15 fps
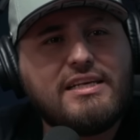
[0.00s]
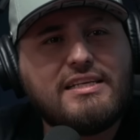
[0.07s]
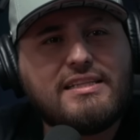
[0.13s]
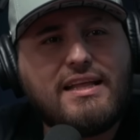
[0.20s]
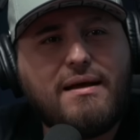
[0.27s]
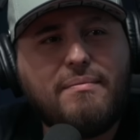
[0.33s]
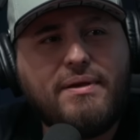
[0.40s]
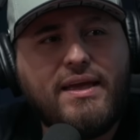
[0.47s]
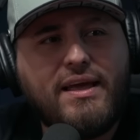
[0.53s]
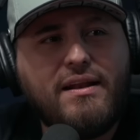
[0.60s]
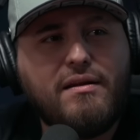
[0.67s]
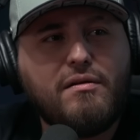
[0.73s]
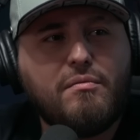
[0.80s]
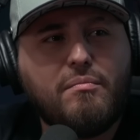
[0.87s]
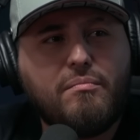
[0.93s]
está
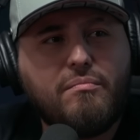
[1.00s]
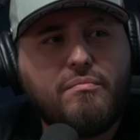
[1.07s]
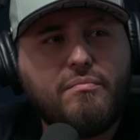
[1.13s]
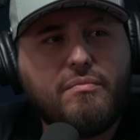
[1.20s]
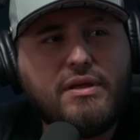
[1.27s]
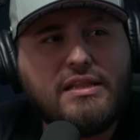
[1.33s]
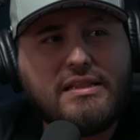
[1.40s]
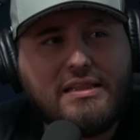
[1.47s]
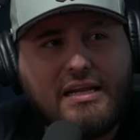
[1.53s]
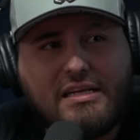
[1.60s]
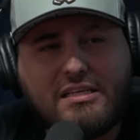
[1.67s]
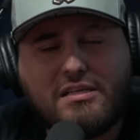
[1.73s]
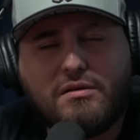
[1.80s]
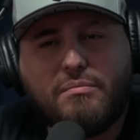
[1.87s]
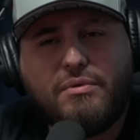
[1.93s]
bien
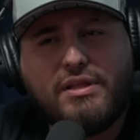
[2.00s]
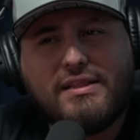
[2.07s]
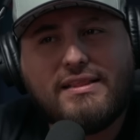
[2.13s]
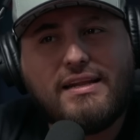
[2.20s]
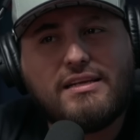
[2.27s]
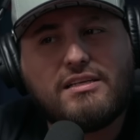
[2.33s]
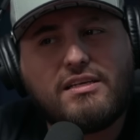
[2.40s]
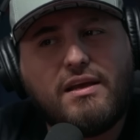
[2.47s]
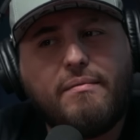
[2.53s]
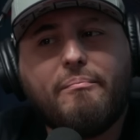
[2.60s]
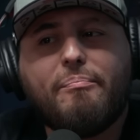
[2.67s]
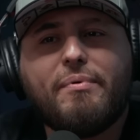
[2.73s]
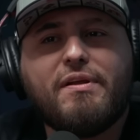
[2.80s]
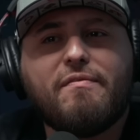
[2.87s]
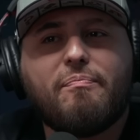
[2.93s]
mientras, mientras
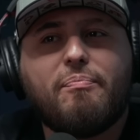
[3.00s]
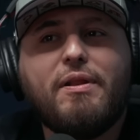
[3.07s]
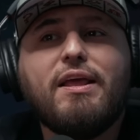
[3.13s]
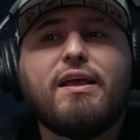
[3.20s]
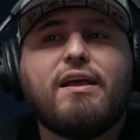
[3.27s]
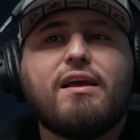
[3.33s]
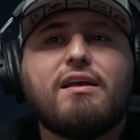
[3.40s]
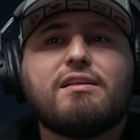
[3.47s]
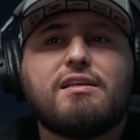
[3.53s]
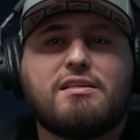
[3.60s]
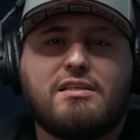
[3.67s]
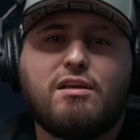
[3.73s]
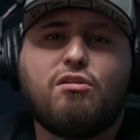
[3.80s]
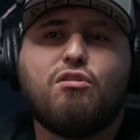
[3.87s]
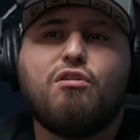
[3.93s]
siempre expliques
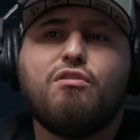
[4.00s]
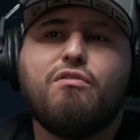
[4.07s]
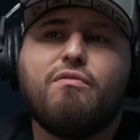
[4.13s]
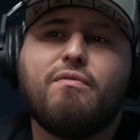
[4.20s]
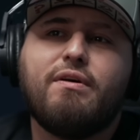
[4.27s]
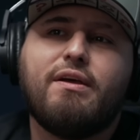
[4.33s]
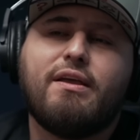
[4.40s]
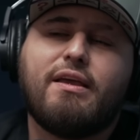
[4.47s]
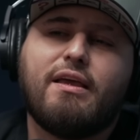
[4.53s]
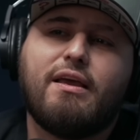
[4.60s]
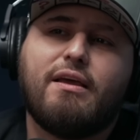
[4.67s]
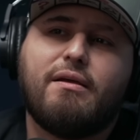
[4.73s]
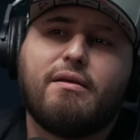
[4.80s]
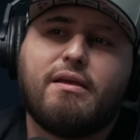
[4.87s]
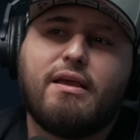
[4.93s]
ese rollo, güey,
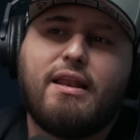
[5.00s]
que,